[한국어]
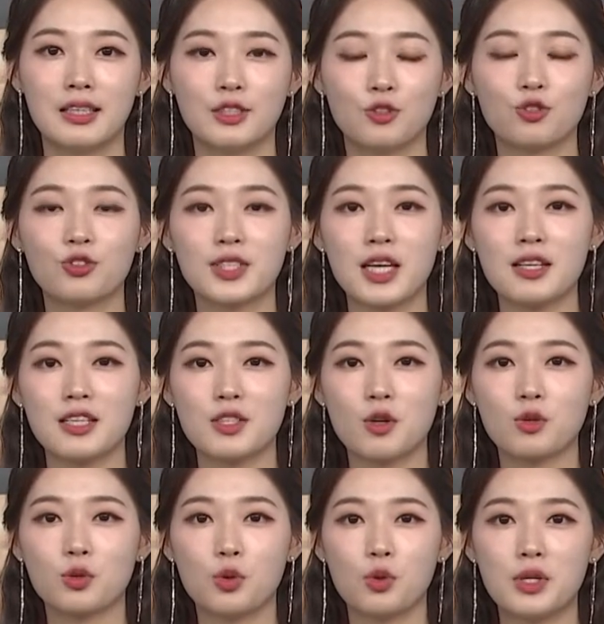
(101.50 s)

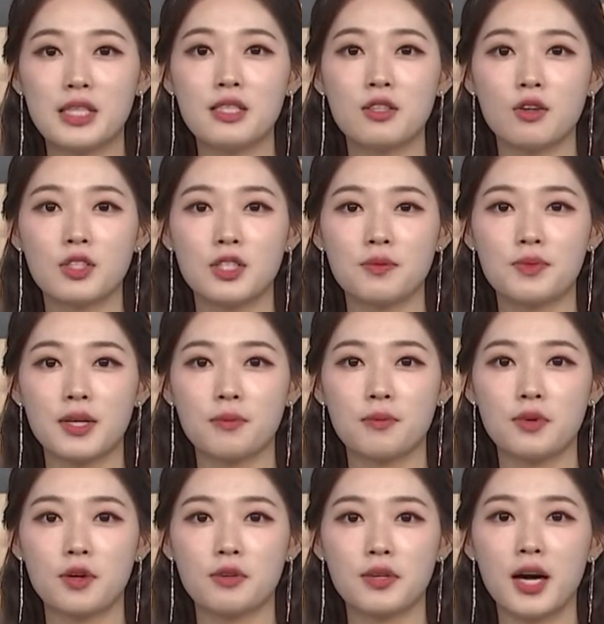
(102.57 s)
중장기적으로
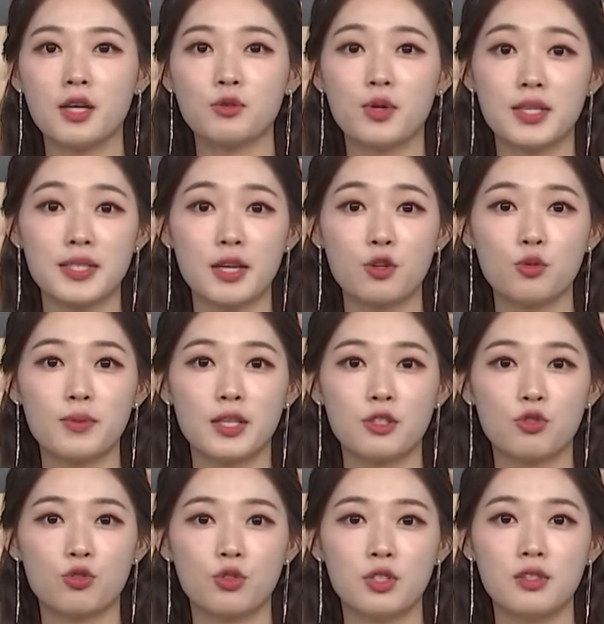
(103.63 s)
2023년 한우의 사육
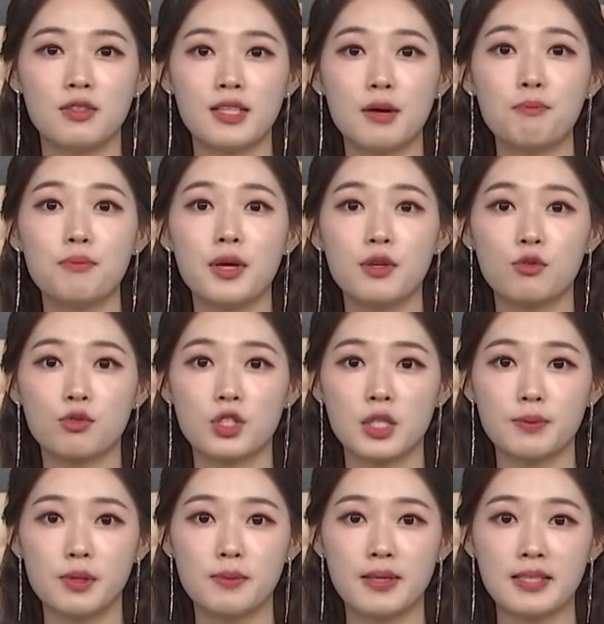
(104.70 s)
마릿수는
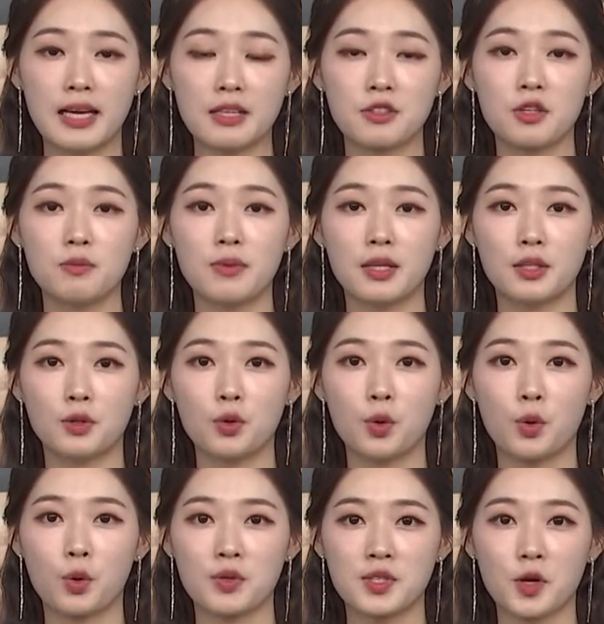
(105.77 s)
361만 4천
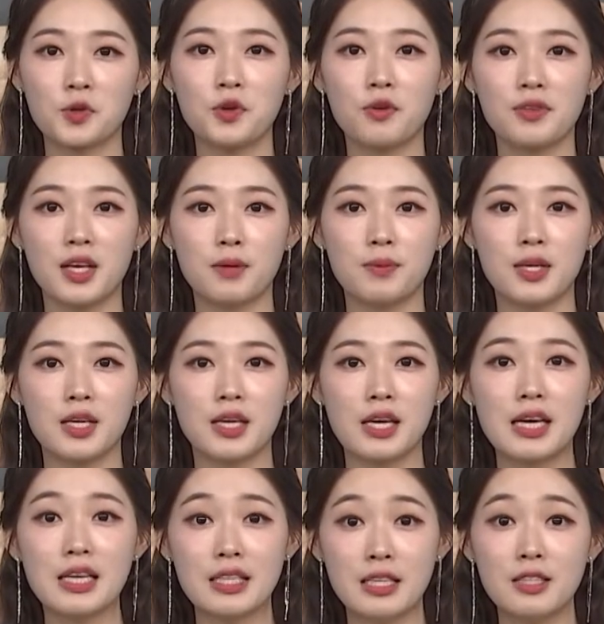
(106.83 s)
마리로 전년
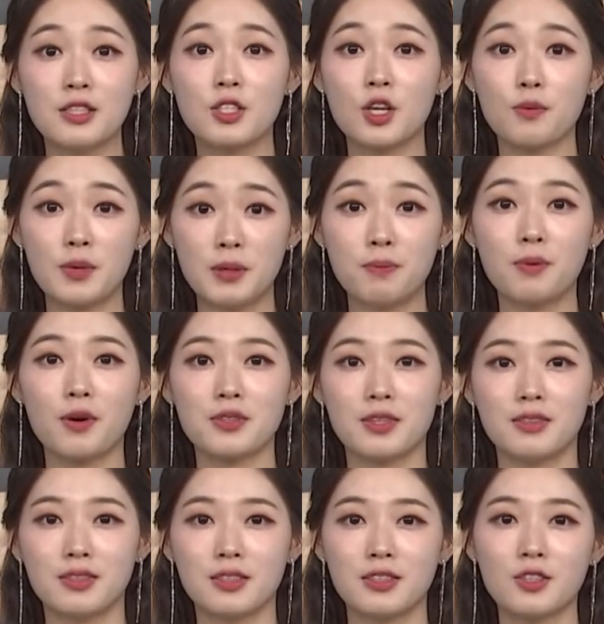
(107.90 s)
대비
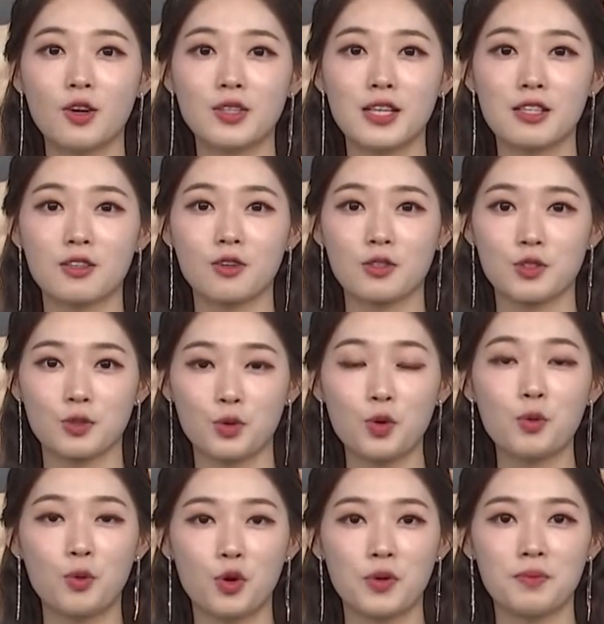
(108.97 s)
2.2% 늘어날
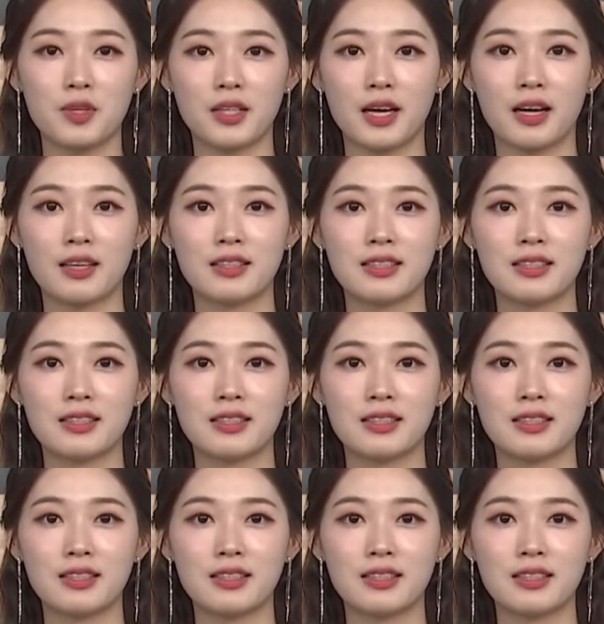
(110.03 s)
것으로 보입니다.